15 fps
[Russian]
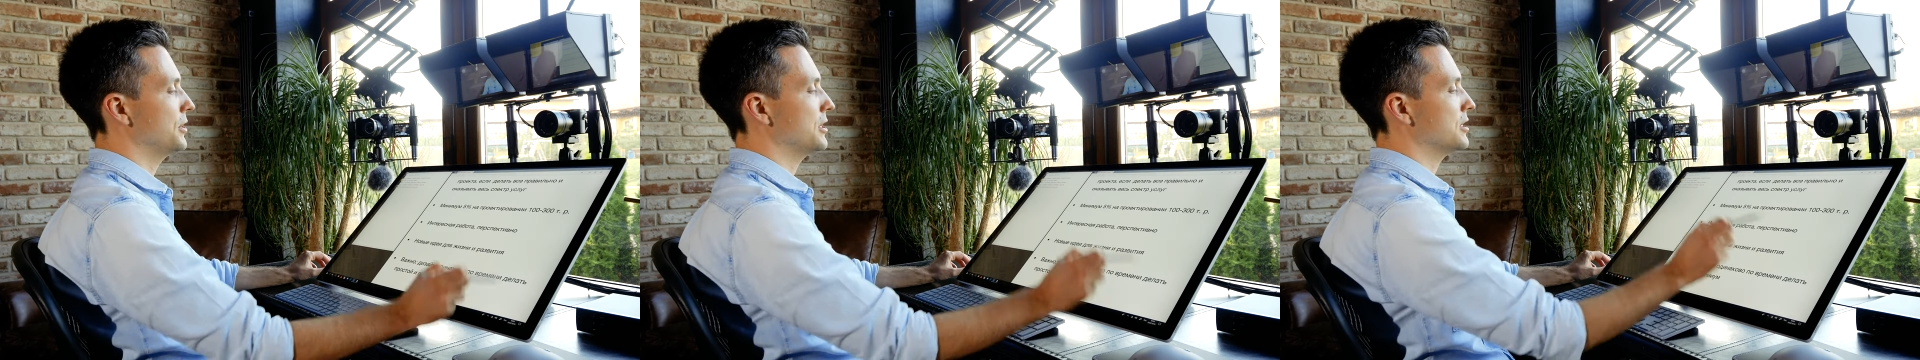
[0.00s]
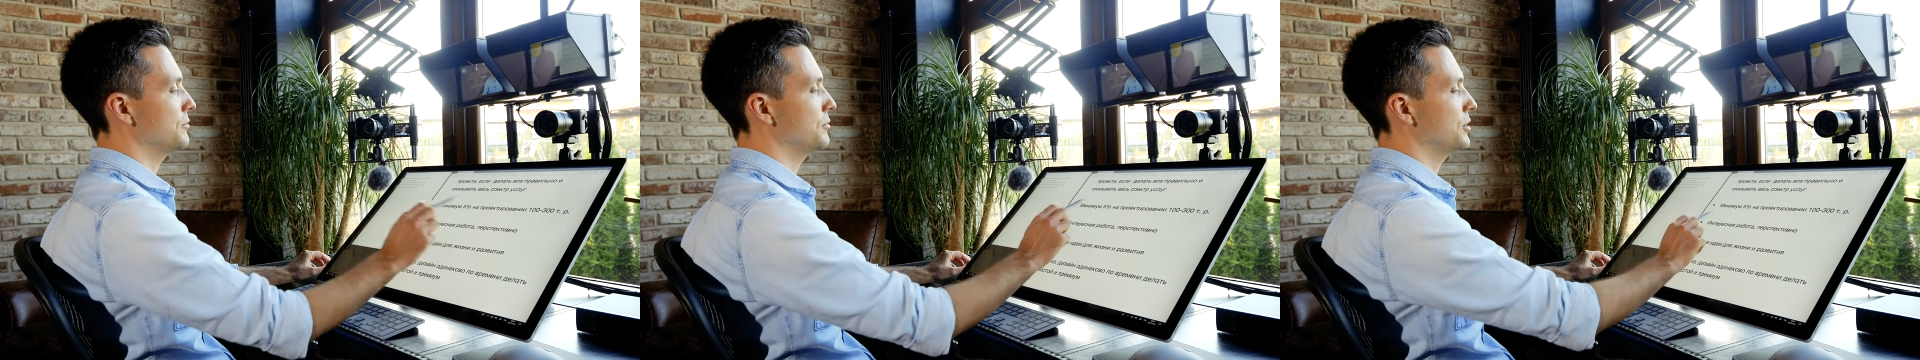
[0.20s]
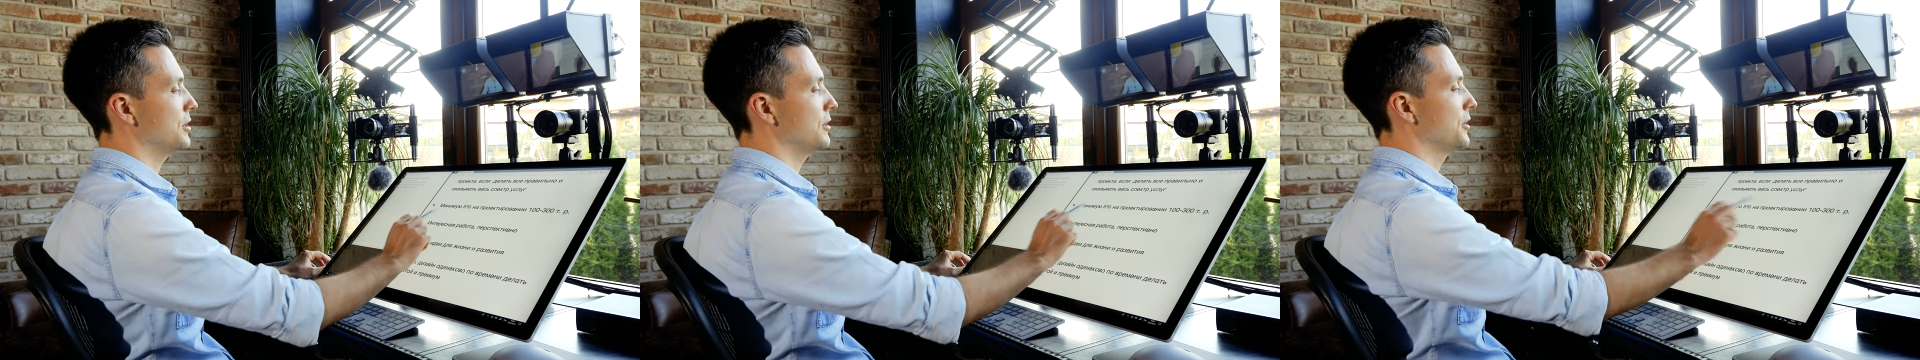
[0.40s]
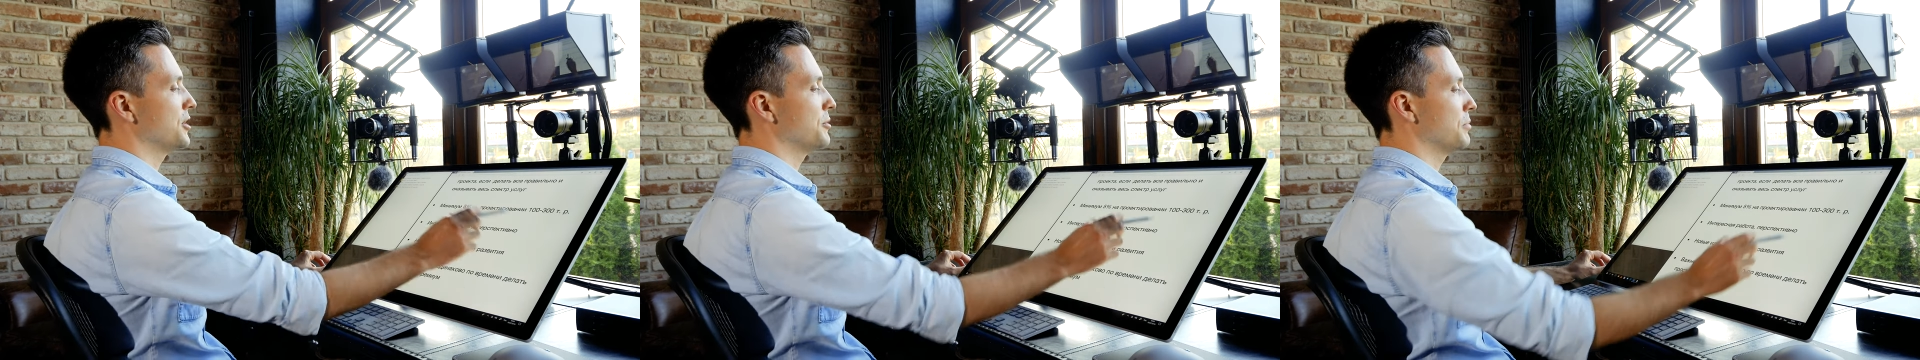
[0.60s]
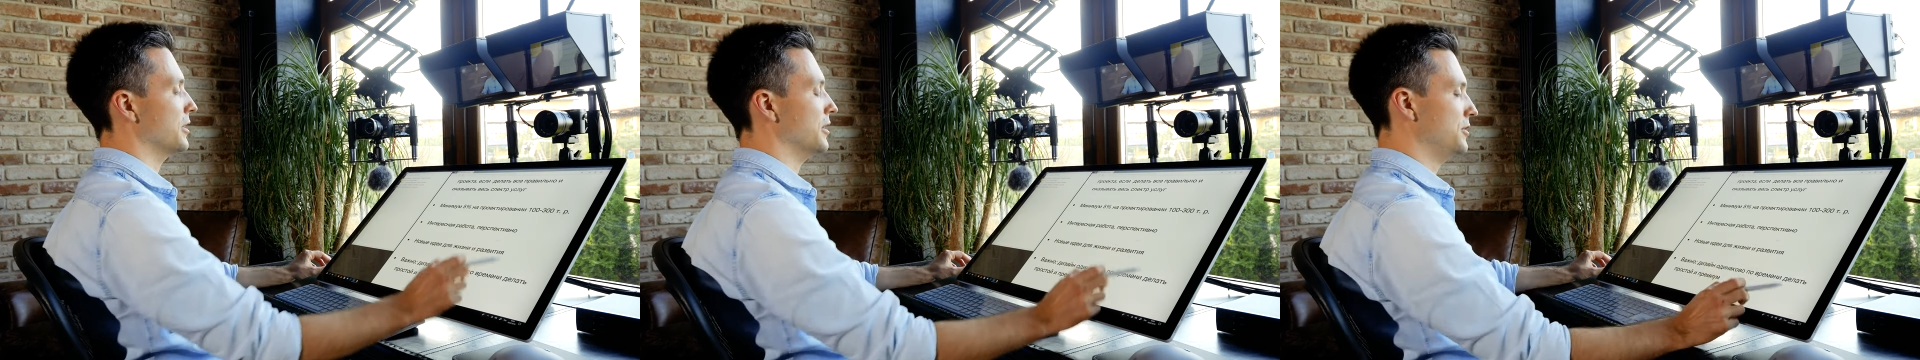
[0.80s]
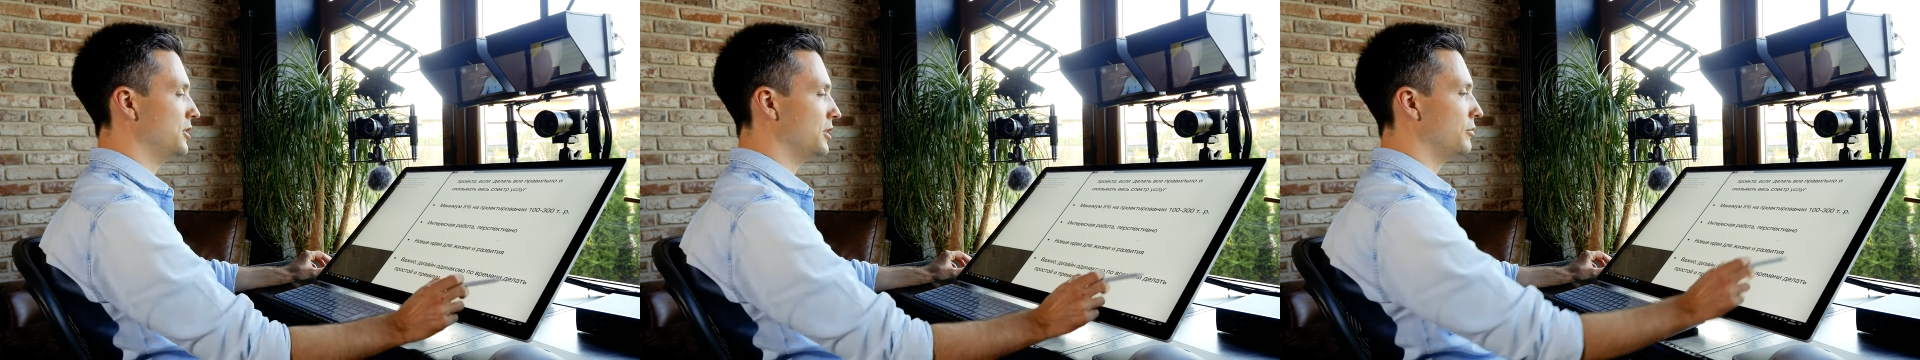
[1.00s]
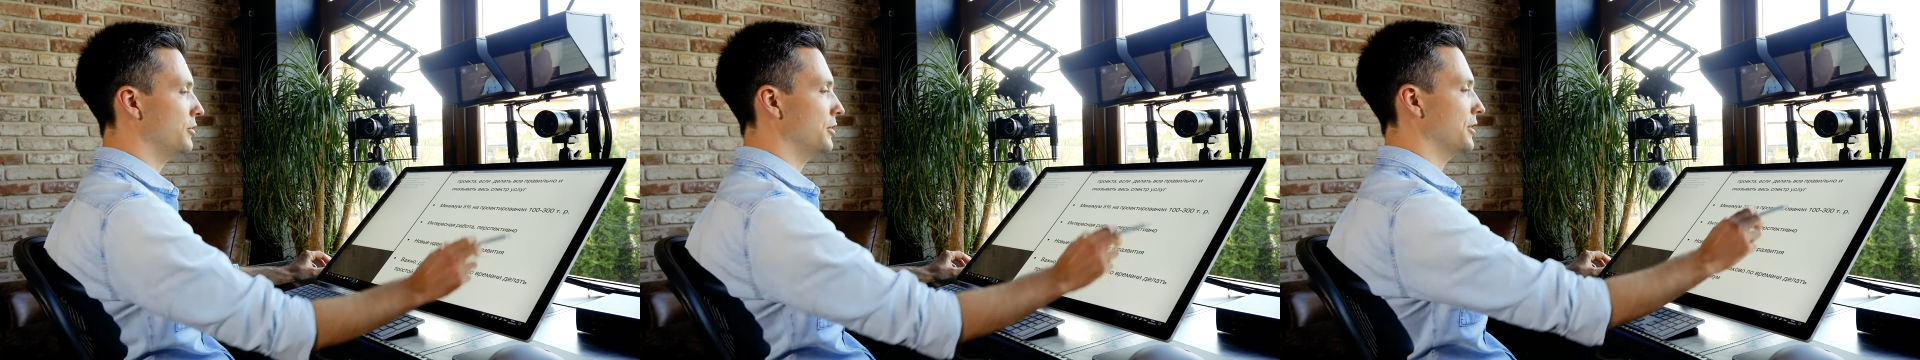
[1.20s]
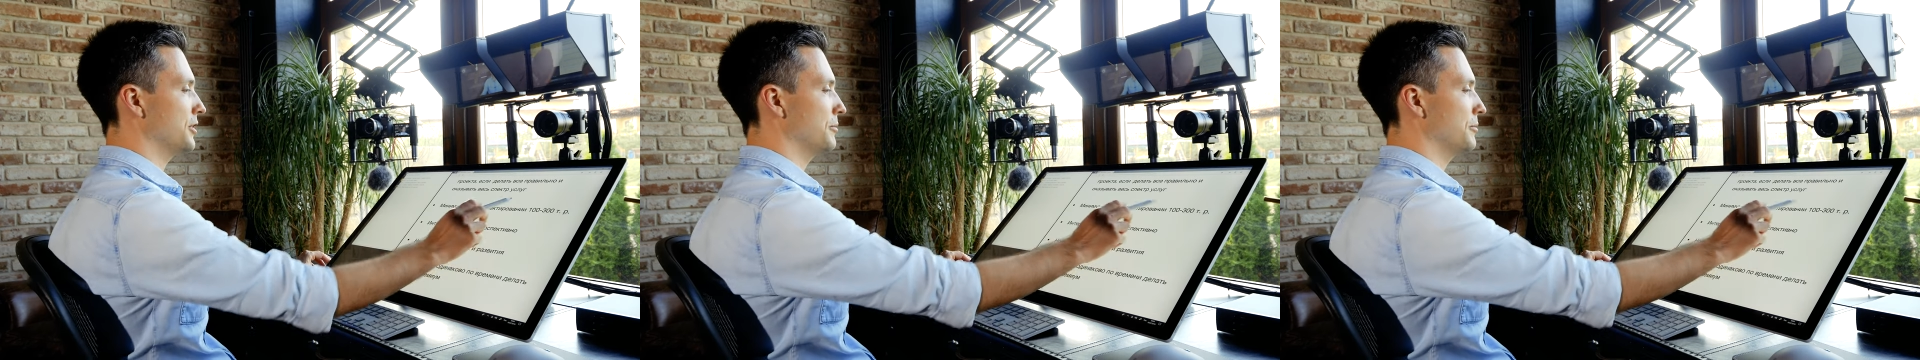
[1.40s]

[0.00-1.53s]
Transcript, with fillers: Если вы делаете проектирование,